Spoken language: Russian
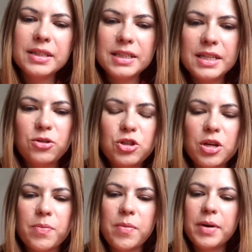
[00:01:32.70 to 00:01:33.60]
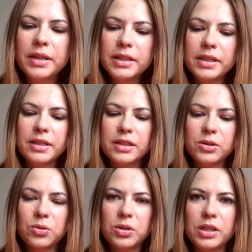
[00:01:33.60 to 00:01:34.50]
Следующая помадка,
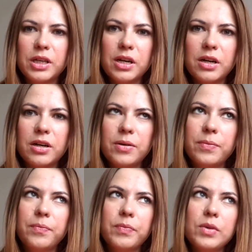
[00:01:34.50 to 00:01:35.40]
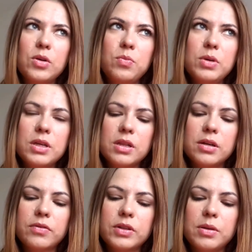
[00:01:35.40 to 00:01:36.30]
которую я
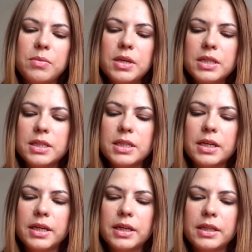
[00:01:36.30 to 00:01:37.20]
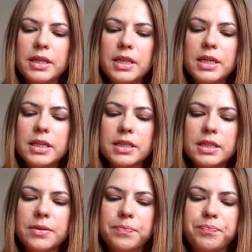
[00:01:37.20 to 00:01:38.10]
любила в этом месяце, это NYX.